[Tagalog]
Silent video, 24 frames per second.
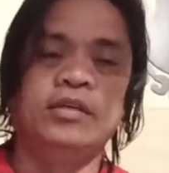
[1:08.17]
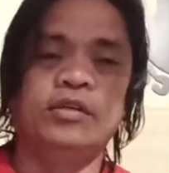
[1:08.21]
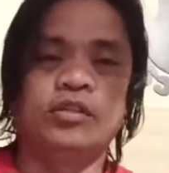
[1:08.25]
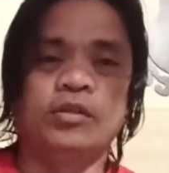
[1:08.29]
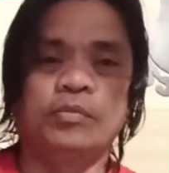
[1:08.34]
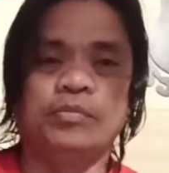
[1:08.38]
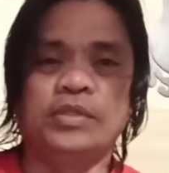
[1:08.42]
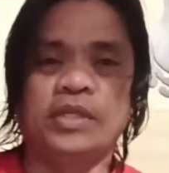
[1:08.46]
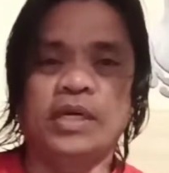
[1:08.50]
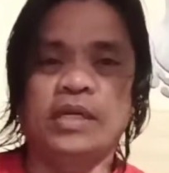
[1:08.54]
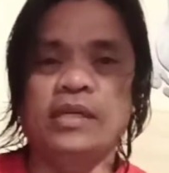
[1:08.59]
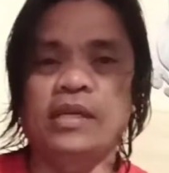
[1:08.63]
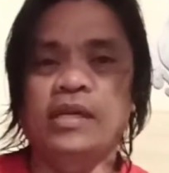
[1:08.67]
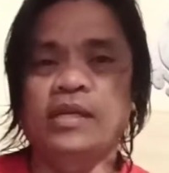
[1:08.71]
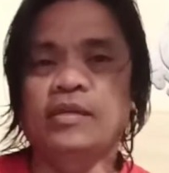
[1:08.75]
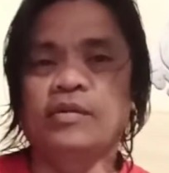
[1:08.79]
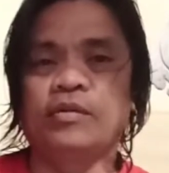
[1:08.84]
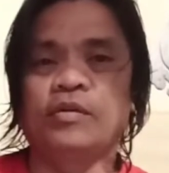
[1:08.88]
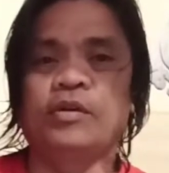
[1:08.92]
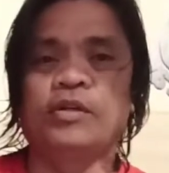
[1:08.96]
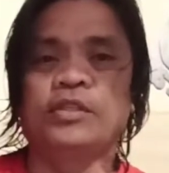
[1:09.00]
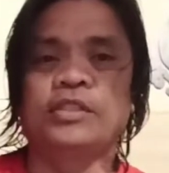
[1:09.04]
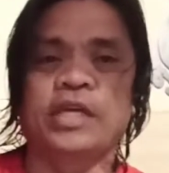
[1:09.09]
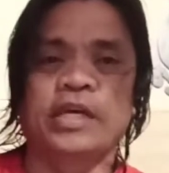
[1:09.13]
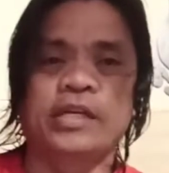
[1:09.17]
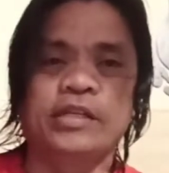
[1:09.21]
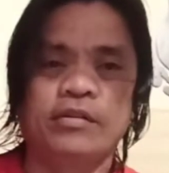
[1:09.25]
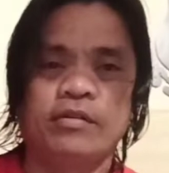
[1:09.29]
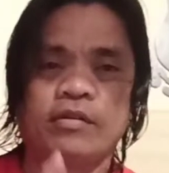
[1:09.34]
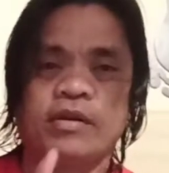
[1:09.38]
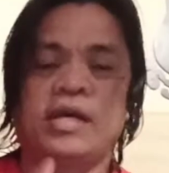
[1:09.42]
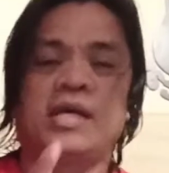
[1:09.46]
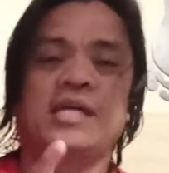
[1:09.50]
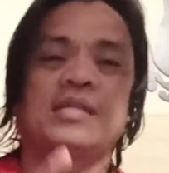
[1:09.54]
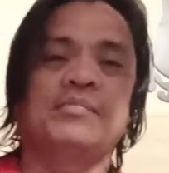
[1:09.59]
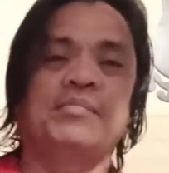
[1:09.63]
YouTube channel or sa
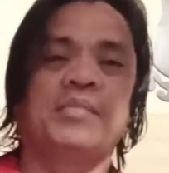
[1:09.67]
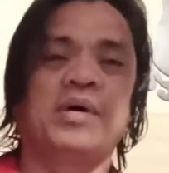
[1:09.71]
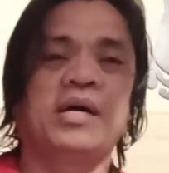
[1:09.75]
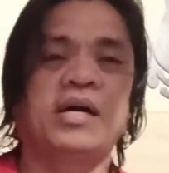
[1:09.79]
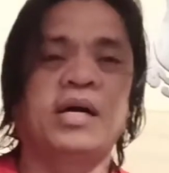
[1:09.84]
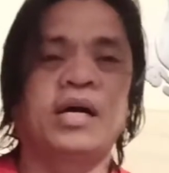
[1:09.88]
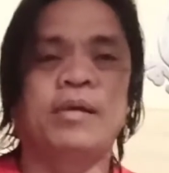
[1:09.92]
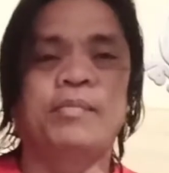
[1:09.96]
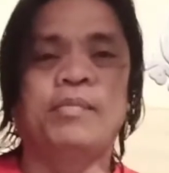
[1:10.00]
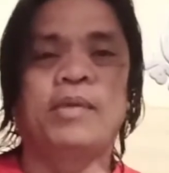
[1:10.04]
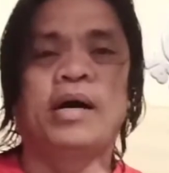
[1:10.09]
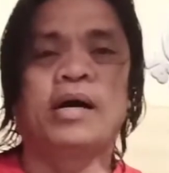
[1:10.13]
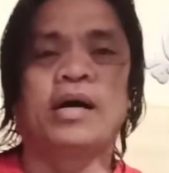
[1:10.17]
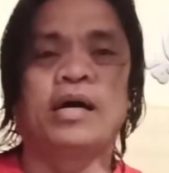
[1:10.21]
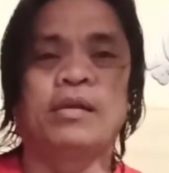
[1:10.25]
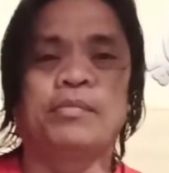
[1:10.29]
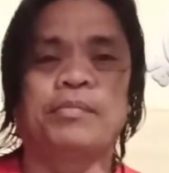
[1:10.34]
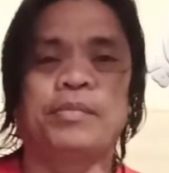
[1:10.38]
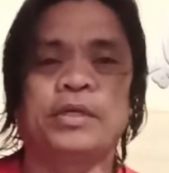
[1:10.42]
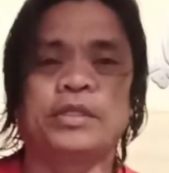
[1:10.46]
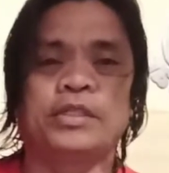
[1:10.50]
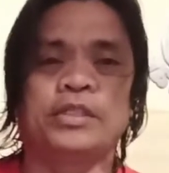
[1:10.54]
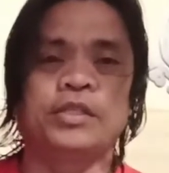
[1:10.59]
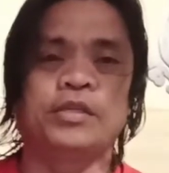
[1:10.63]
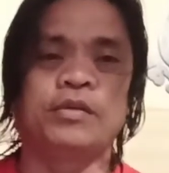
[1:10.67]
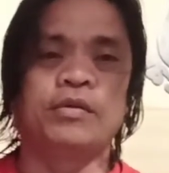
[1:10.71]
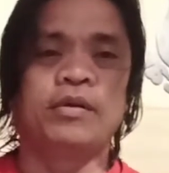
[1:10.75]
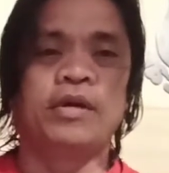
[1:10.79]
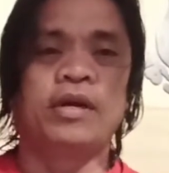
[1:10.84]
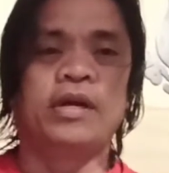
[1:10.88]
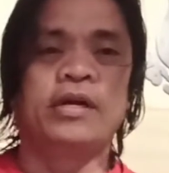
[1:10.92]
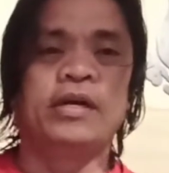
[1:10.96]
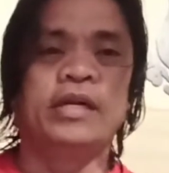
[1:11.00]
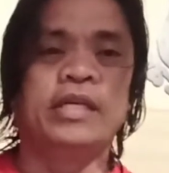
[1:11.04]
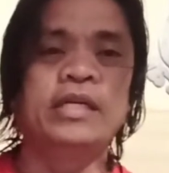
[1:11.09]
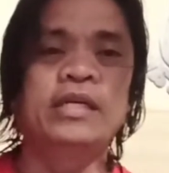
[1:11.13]
inyong lahat mga kabakal
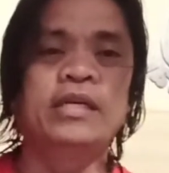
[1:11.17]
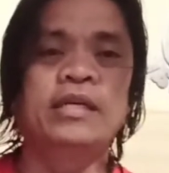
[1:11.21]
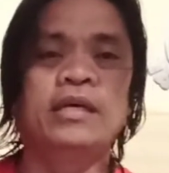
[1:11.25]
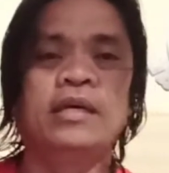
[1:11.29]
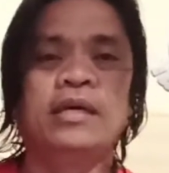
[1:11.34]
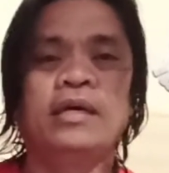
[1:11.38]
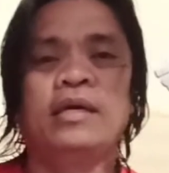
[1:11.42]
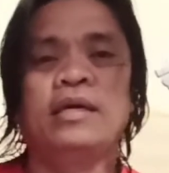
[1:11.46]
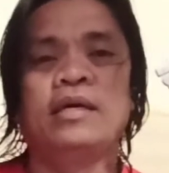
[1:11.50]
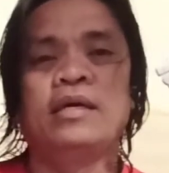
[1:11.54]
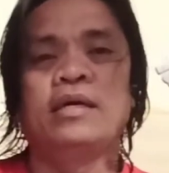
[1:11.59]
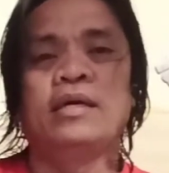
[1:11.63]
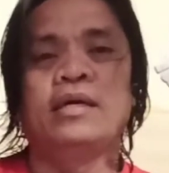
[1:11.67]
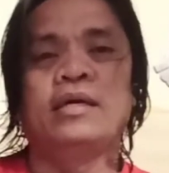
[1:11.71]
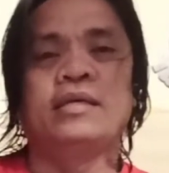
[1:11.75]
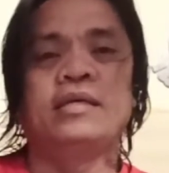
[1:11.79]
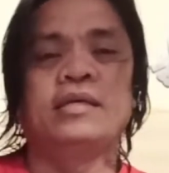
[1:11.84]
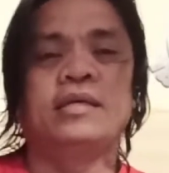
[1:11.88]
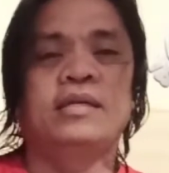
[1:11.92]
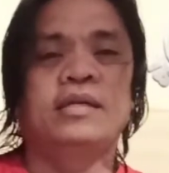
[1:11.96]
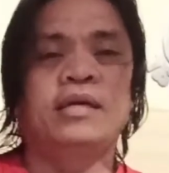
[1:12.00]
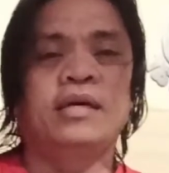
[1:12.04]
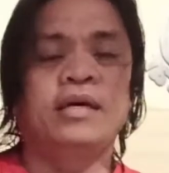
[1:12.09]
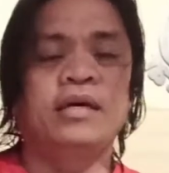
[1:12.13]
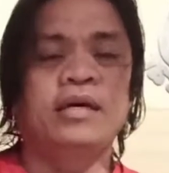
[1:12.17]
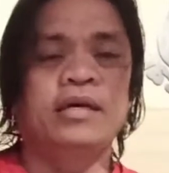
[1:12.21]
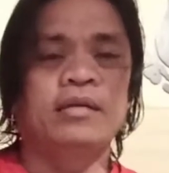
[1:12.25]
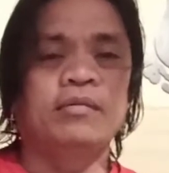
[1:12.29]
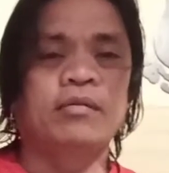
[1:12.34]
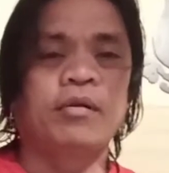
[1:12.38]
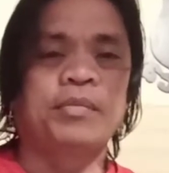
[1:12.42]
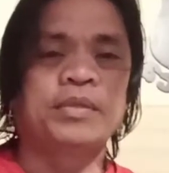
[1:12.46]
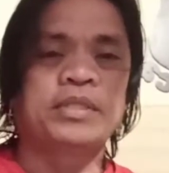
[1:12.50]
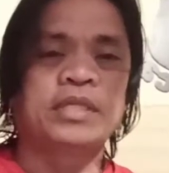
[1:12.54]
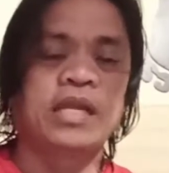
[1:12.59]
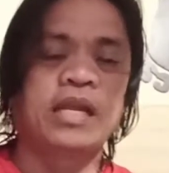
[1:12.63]
particularly ayan
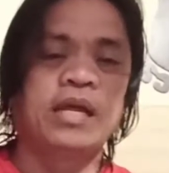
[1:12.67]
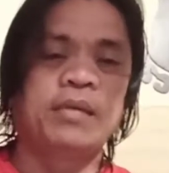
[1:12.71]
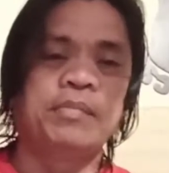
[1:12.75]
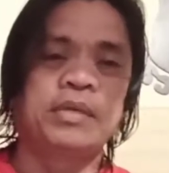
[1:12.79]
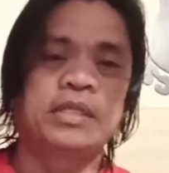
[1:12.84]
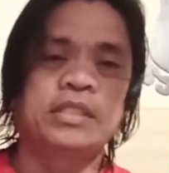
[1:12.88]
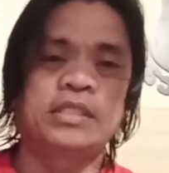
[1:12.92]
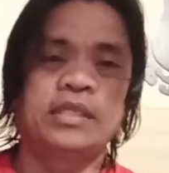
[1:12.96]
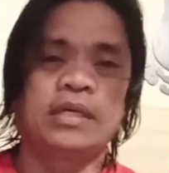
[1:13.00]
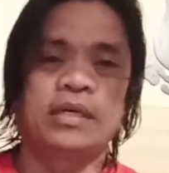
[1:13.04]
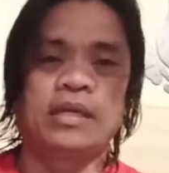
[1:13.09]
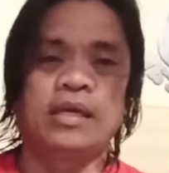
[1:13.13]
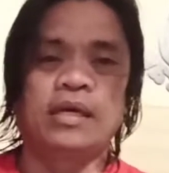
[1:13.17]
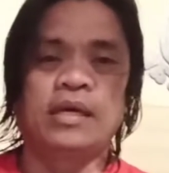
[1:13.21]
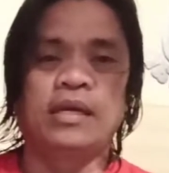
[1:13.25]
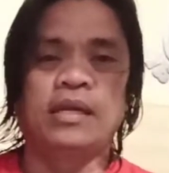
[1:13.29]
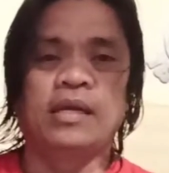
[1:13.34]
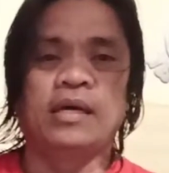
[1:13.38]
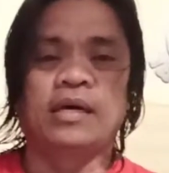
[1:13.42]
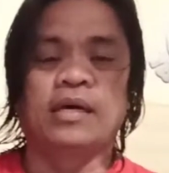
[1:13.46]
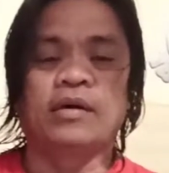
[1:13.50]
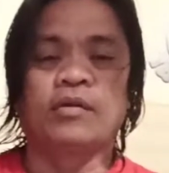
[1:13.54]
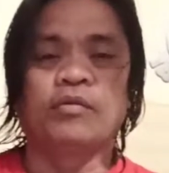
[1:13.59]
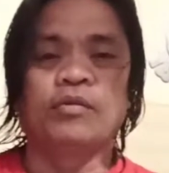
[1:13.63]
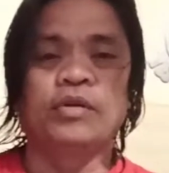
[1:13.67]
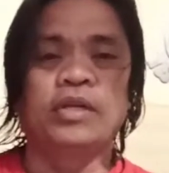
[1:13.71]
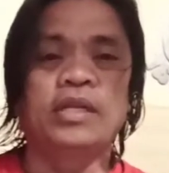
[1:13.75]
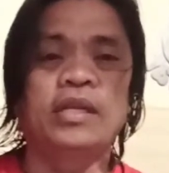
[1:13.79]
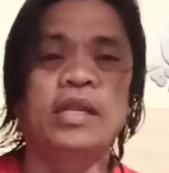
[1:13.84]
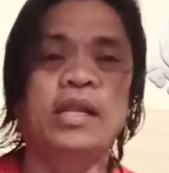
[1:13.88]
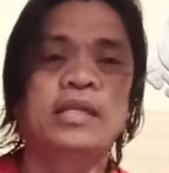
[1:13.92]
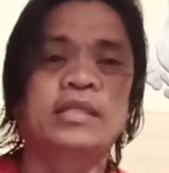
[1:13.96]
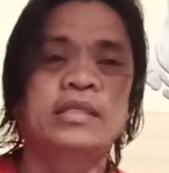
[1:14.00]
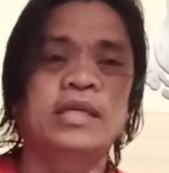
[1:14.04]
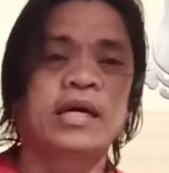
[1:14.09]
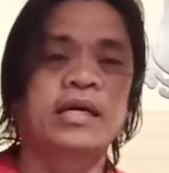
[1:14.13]
uh, nagpapasalamat siya dahil uh,
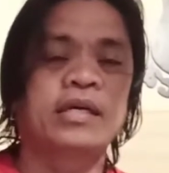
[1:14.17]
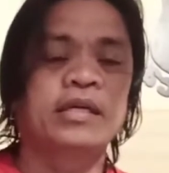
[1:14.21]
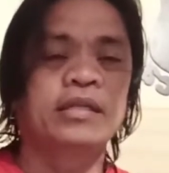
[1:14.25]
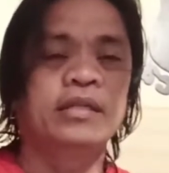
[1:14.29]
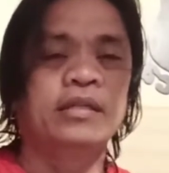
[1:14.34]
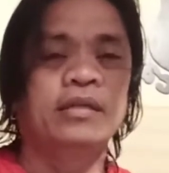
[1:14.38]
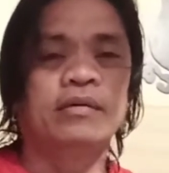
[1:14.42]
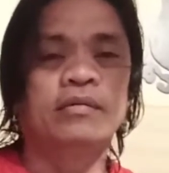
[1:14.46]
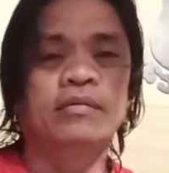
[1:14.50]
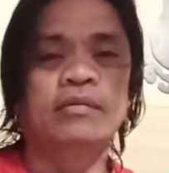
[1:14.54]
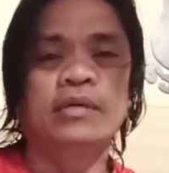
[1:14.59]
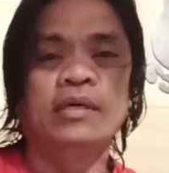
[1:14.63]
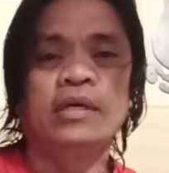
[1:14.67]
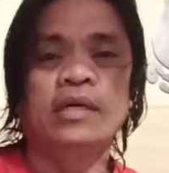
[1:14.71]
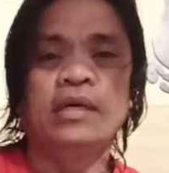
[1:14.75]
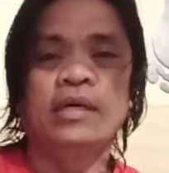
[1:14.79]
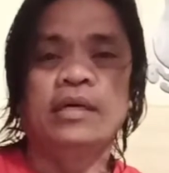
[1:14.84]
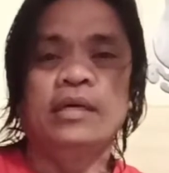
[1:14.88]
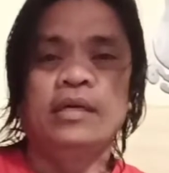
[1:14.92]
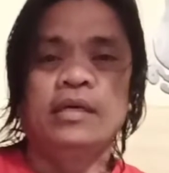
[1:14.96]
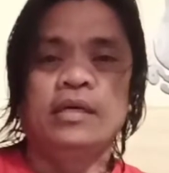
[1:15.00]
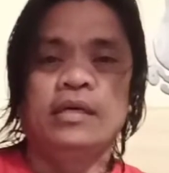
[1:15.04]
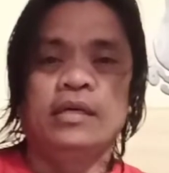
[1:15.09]
kung hindi dahil sa akin daw